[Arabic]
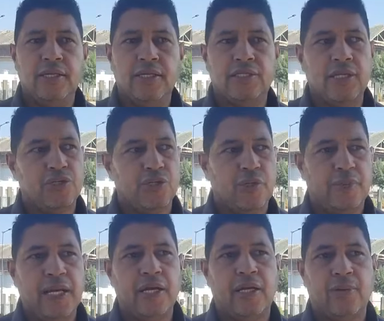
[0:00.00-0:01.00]
استشر
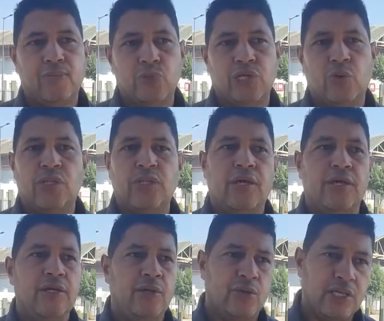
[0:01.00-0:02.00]
معايا كموسيق
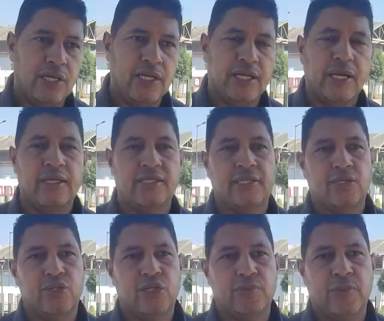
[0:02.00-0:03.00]
وطني وكذلك انا
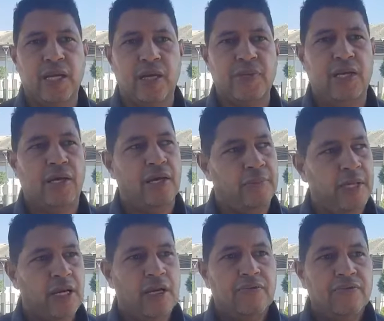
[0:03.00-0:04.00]
استشرت مع الامين العام
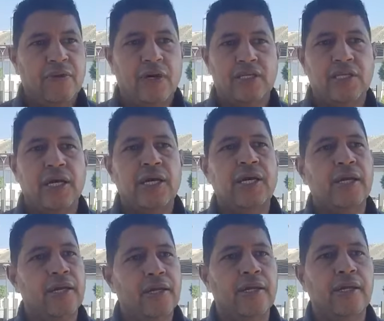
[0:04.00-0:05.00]

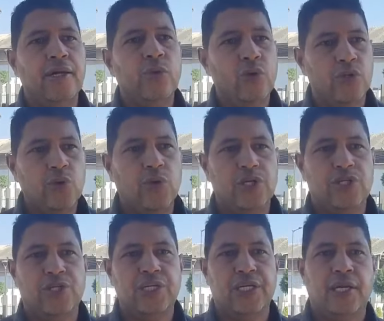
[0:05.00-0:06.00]
فارتئينا اننا نوضعوا هذه
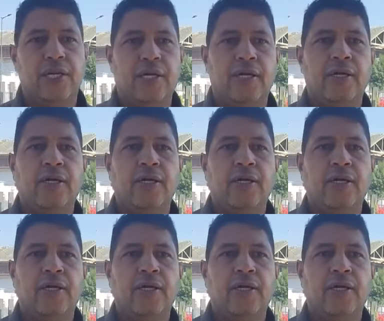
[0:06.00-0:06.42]
الشكايه